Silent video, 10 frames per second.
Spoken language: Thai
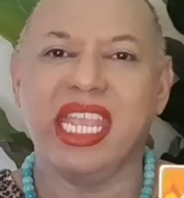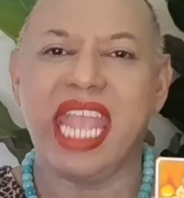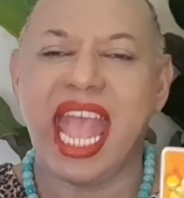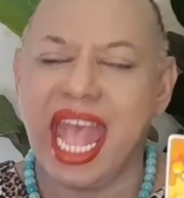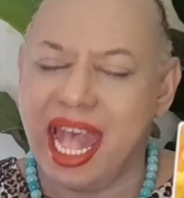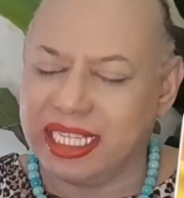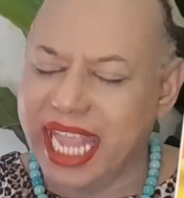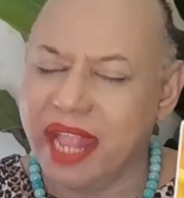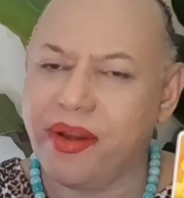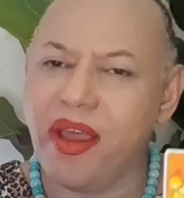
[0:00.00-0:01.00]
อย่าใจ
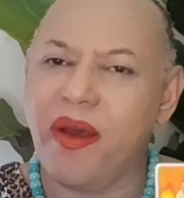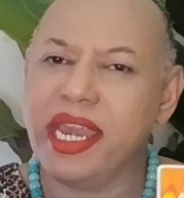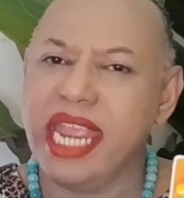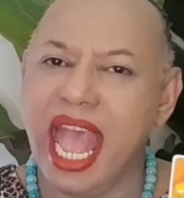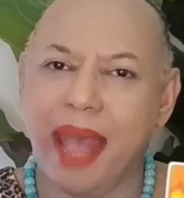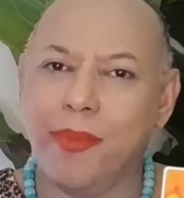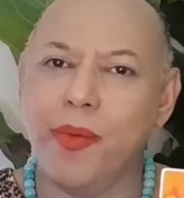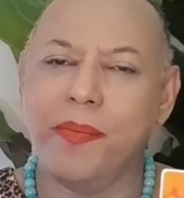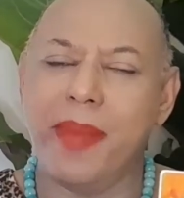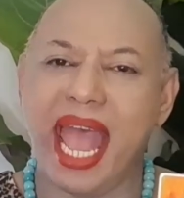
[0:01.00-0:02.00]
ร้อนอย่าบุ่
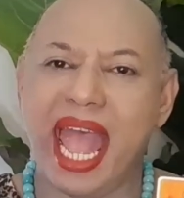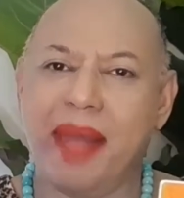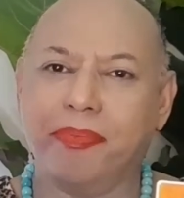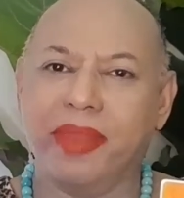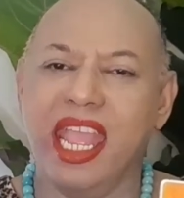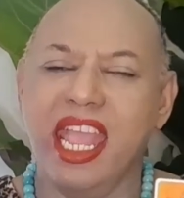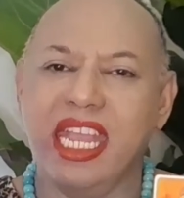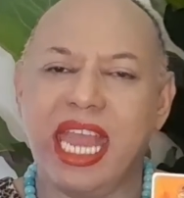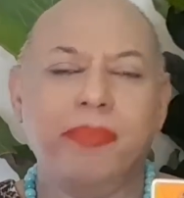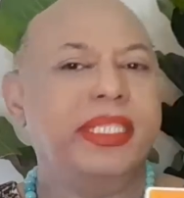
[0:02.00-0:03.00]
มบาม
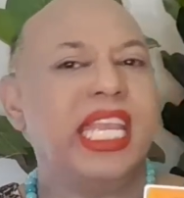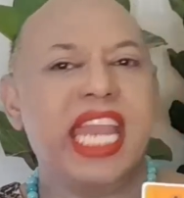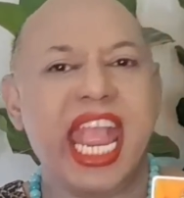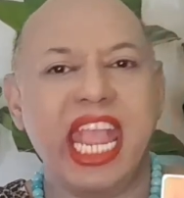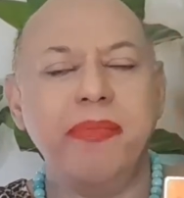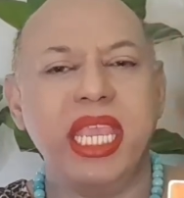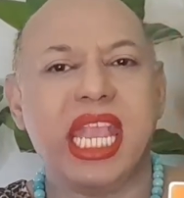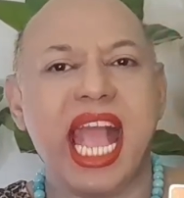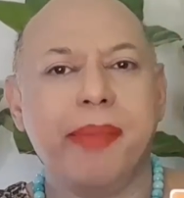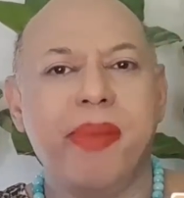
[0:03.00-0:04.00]
ทำสิ่งใดให้มี
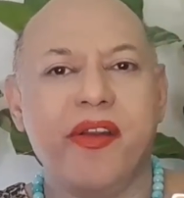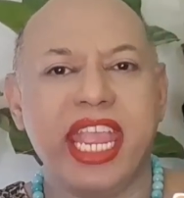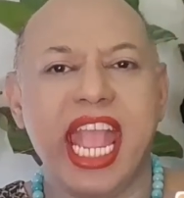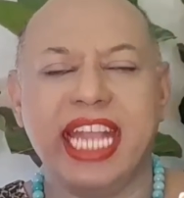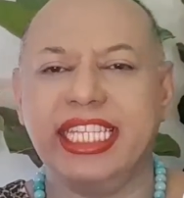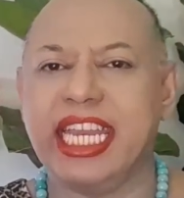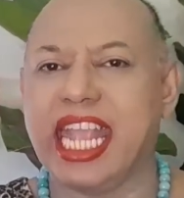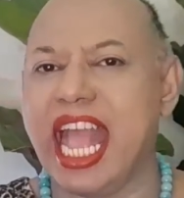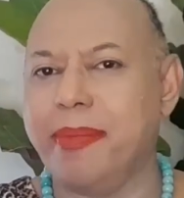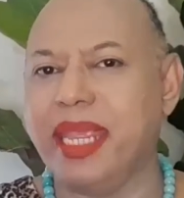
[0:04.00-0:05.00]
การบริหารจัด
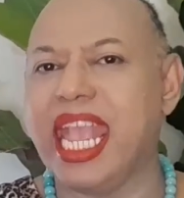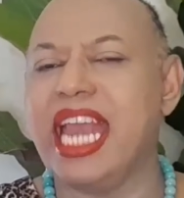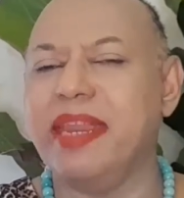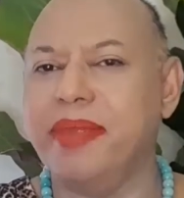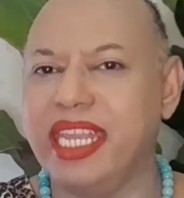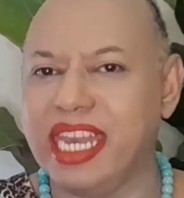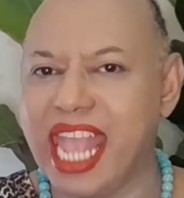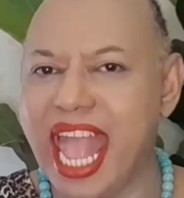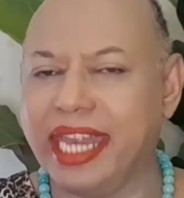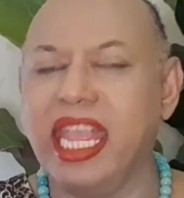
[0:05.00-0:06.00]
การมีการดำเนิน
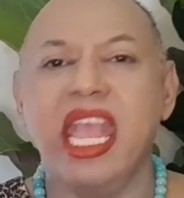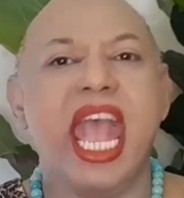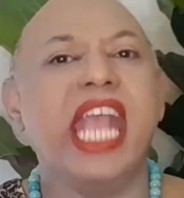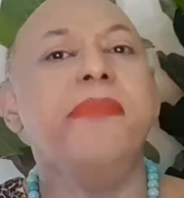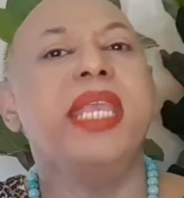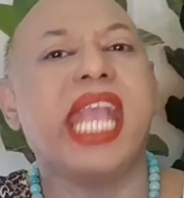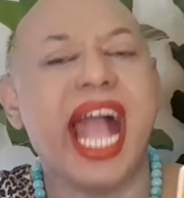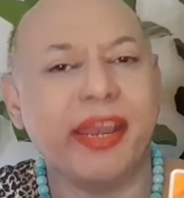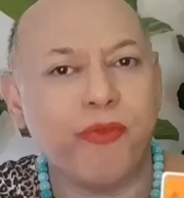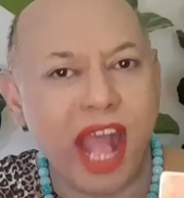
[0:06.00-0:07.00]
การให้มี
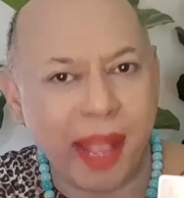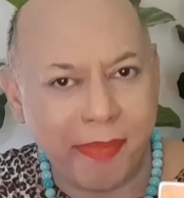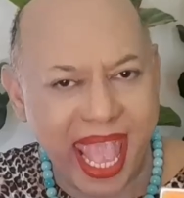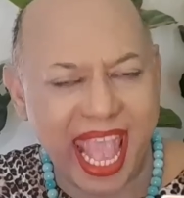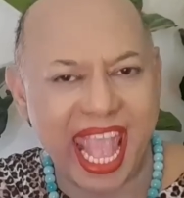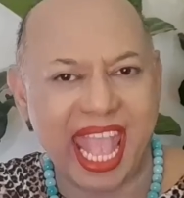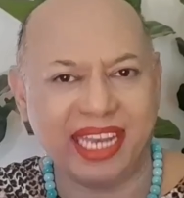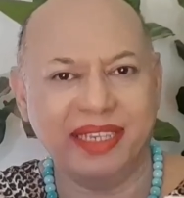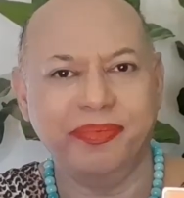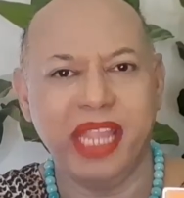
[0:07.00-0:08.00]
การวางแผน
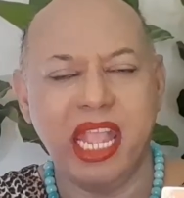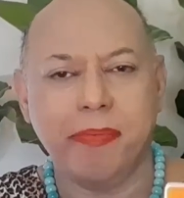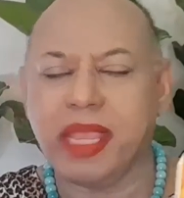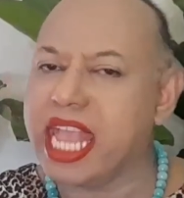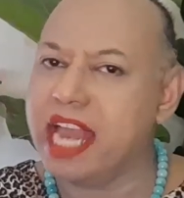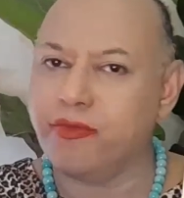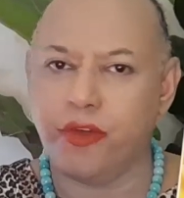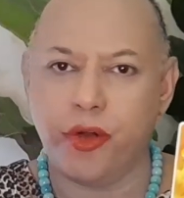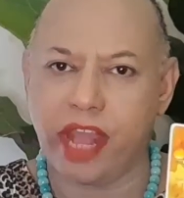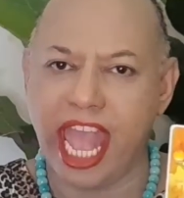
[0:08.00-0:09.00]
มีการโฟ
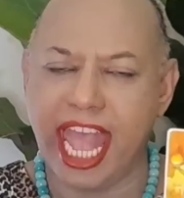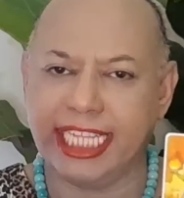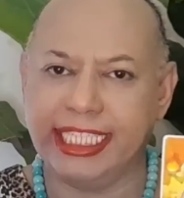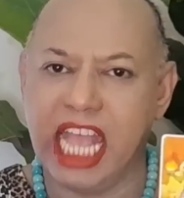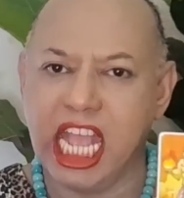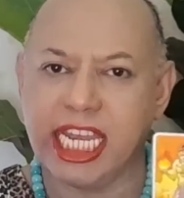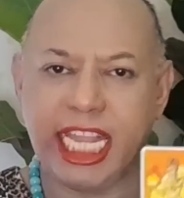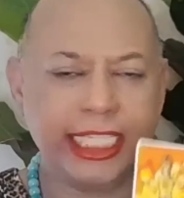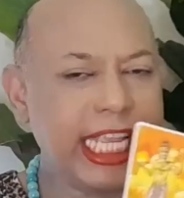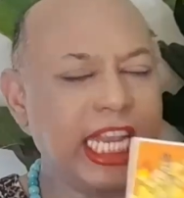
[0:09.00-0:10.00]
กัสใน
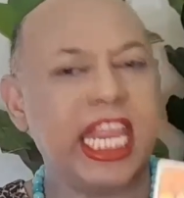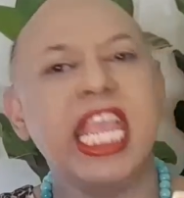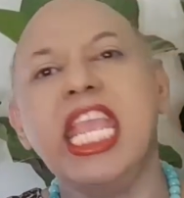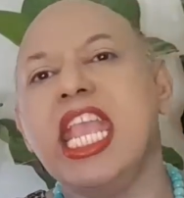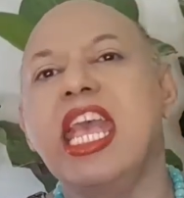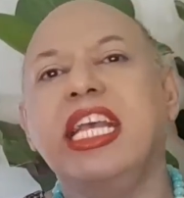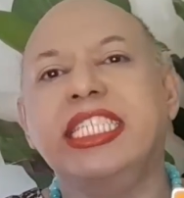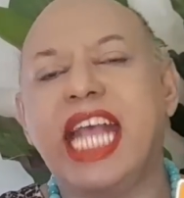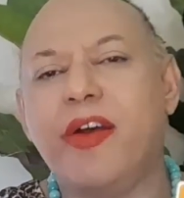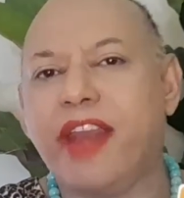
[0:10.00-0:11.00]
สิ่งที่
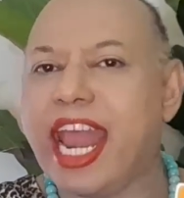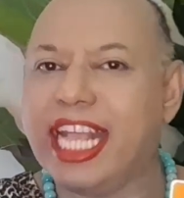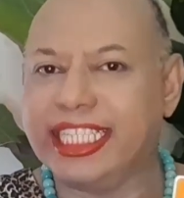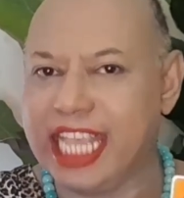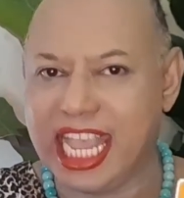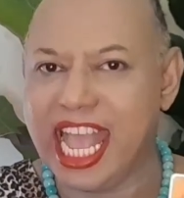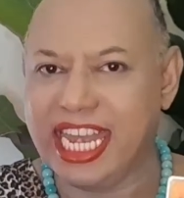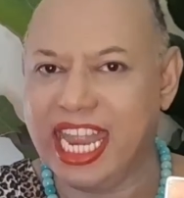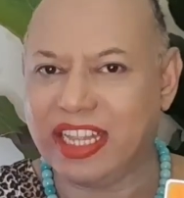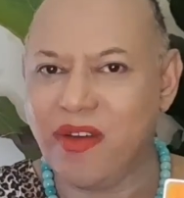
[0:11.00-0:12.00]
ชาวราศีกัน
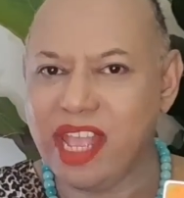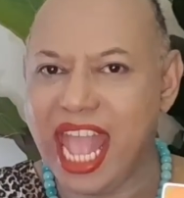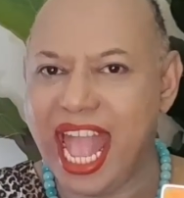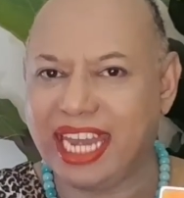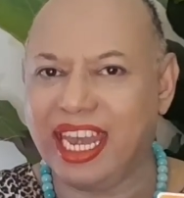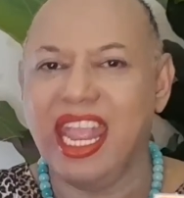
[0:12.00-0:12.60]
เนี่ยต้องการ